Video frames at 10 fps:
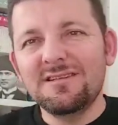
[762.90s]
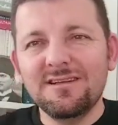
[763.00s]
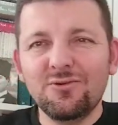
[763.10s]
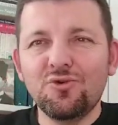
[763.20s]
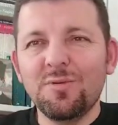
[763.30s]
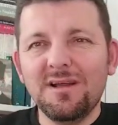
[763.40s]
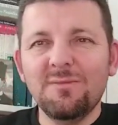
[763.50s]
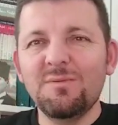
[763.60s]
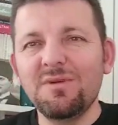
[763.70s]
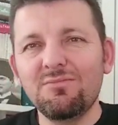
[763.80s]
işte
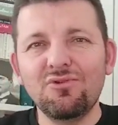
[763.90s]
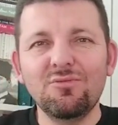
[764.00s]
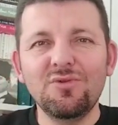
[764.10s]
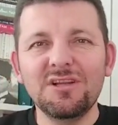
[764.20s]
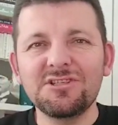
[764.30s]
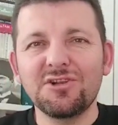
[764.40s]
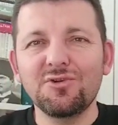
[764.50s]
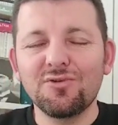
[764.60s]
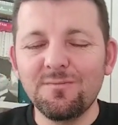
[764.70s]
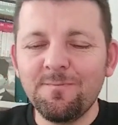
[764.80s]
kütüphanemin bir bölümünde
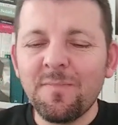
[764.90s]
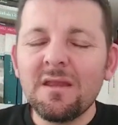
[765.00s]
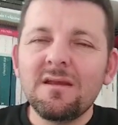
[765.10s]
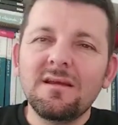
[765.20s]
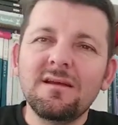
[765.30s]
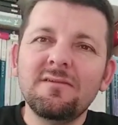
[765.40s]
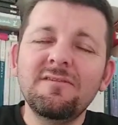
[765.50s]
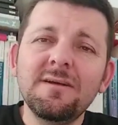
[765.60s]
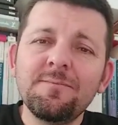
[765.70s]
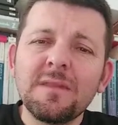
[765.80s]
çekiyorum.
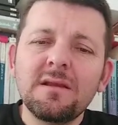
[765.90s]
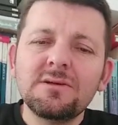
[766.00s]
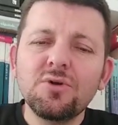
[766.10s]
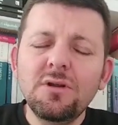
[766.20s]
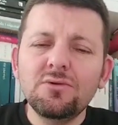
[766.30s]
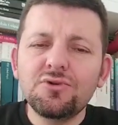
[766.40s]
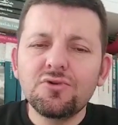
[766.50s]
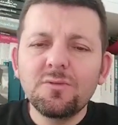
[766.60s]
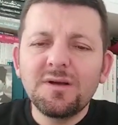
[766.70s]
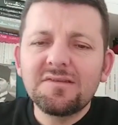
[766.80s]
ve şöyle
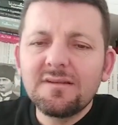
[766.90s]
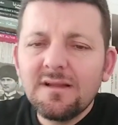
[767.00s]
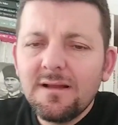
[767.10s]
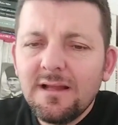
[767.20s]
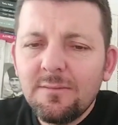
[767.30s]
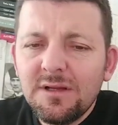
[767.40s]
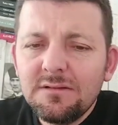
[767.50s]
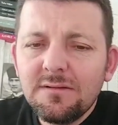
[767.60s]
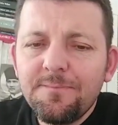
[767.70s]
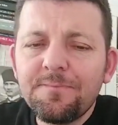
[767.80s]
düşündüm aslında. Ya
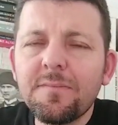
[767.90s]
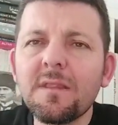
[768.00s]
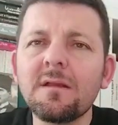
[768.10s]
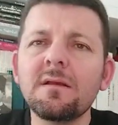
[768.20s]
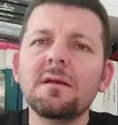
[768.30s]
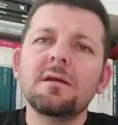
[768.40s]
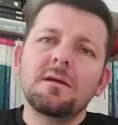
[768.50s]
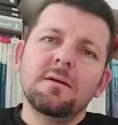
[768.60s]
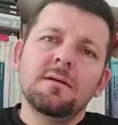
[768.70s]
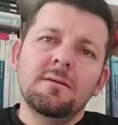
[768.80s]
ben
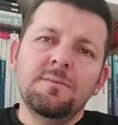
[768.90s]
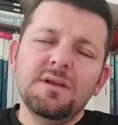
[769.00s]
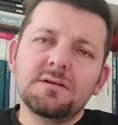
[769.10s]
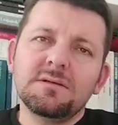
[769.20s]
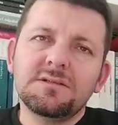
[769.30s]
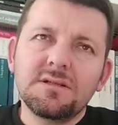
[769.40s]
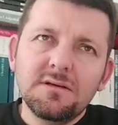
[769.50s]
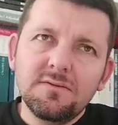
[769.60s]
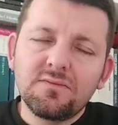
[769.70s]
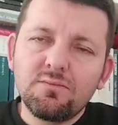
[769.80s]
e, bir e,
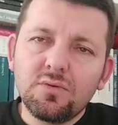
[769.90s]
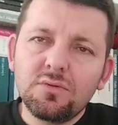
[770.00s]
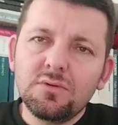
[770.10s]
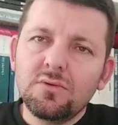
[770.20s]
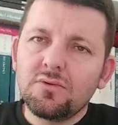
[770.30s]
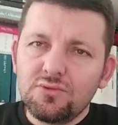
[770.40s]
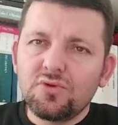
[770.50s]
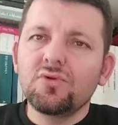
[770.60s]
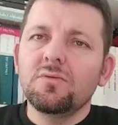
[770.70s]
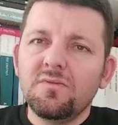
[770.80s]
işte futbol
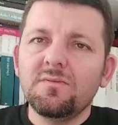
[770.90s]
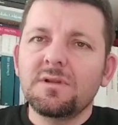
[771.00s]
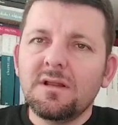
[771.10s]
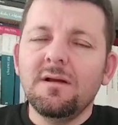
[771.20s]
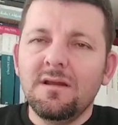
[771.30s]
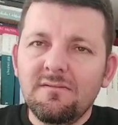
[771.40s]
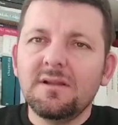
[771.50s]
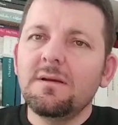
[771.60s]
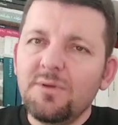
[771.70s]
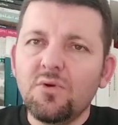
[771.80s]
yorumcusuyum,
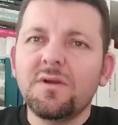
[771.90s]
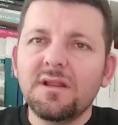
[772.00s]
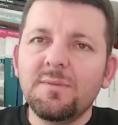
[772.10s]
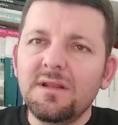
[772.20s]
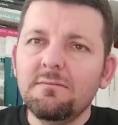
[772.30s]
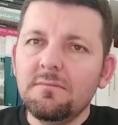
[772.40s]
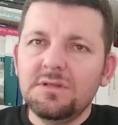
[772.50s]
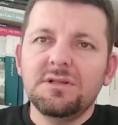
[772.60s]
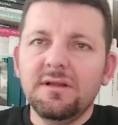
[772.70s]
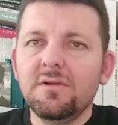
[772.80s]
eyvallah bir
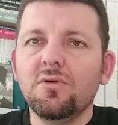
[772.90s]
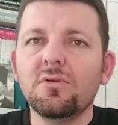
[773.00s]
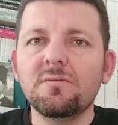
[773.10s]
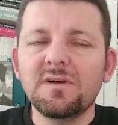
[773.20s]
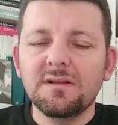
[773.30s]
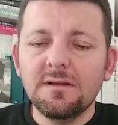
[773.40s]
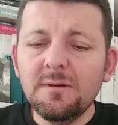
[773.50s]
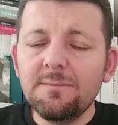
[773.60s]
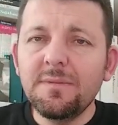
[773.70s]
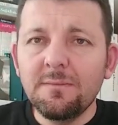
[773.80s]
öğretmenim, işte editörüm falan
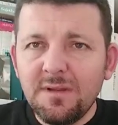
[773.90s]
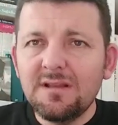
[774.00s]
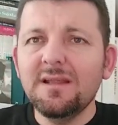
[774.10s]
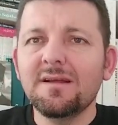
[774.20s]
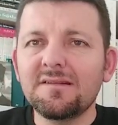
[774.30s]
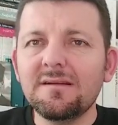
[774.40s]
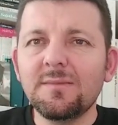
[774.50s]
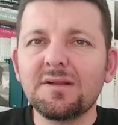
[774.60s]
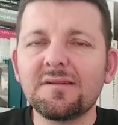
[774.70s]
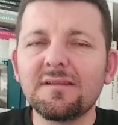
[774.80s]
ama e, bir de
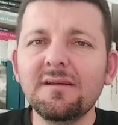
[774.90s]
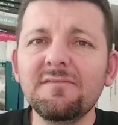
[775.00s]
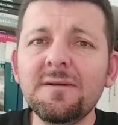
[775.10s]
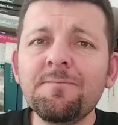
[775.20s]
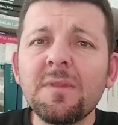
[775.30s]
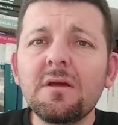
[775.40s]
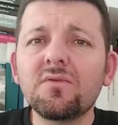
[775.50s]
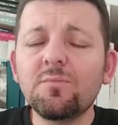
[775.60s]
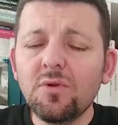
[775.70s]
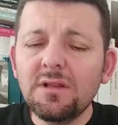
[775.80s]
yazarım aslında ve
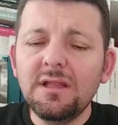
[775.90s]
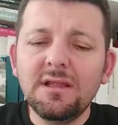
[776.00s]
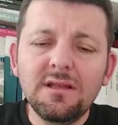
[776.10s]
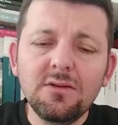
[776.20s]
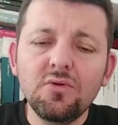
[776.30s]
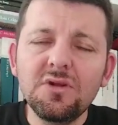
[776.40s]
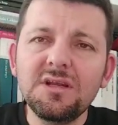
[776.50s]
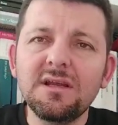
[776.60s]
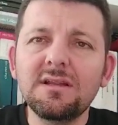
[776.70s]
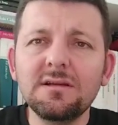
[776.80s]
futbolla ilgili
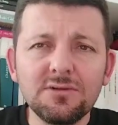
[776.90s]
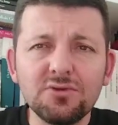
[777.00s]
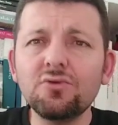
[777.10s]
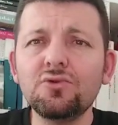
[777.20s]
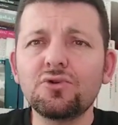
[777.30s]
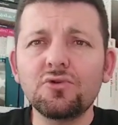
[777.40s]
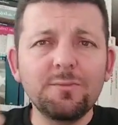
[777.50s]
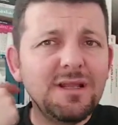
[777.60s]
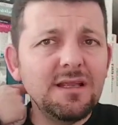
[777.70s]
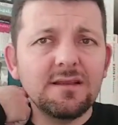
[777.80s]
Türkiye'de şunu
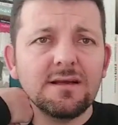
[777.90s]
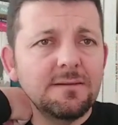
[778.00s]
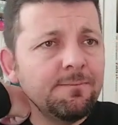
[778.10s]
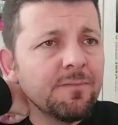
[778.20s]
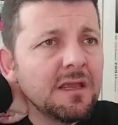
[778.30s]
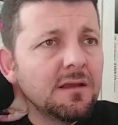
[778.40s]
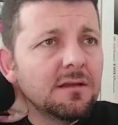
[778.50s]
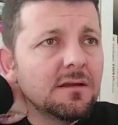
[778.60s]
düşündüm. Milli takım